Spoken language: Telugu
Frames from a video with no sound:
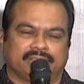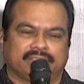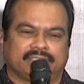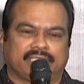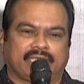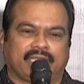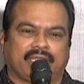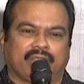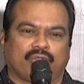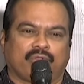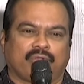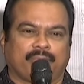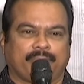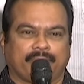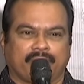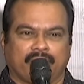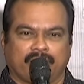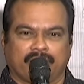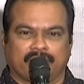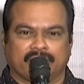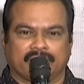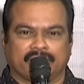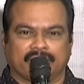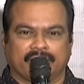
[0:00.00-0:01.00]
చాలా
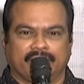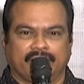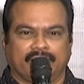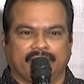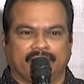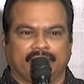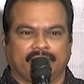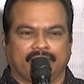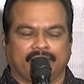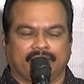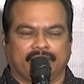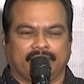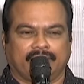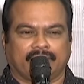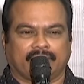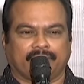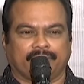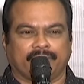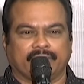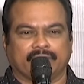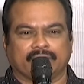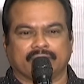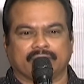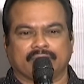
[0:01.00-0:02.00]
గొప్పగా ఉంటుంది
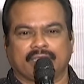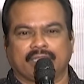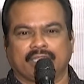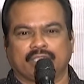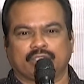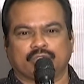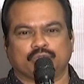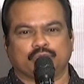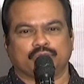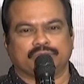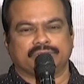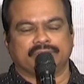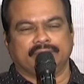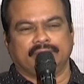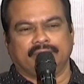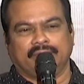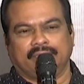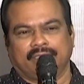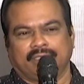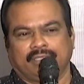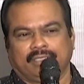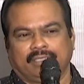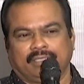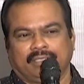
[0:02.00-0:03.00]
ఇరవై తారీఖు చూసి
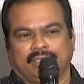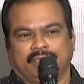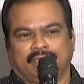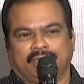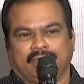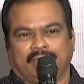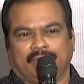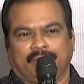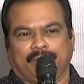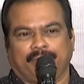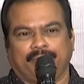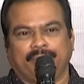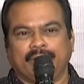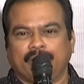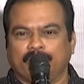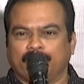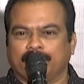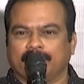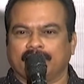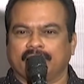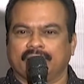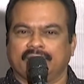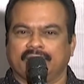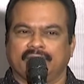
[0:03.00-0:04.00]
మీరు
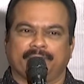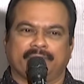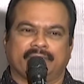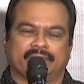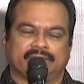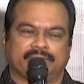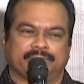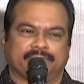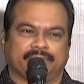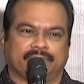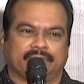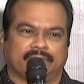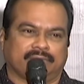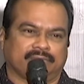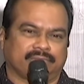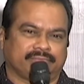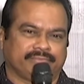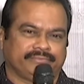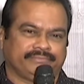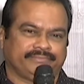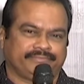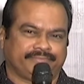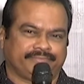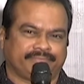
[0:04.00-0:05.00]
కూడా అదే మాట చెప్తారు
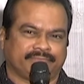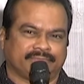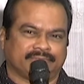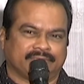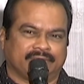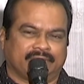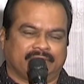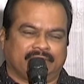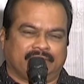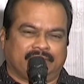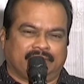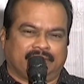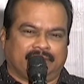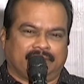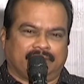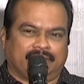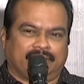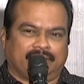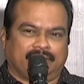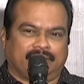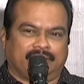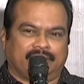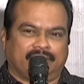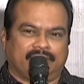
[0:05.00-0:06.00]

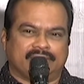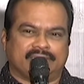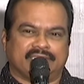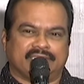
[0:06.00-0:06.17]
ఈ